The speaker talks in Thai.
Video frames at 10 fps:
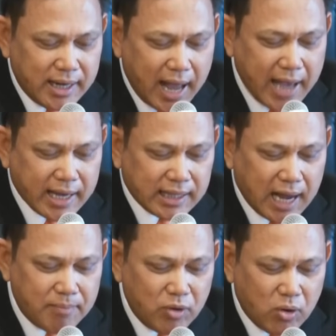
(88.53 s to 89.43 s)
ได้กระ
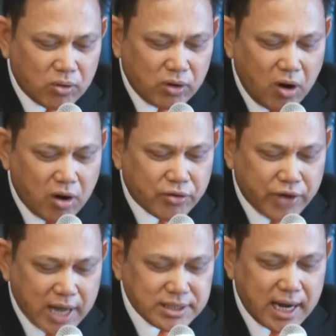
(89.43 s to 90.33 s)
ทำลงนอก
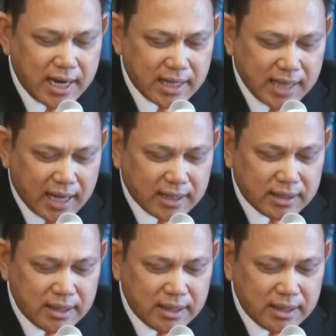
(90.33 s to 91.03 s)
ราชอาณาจักร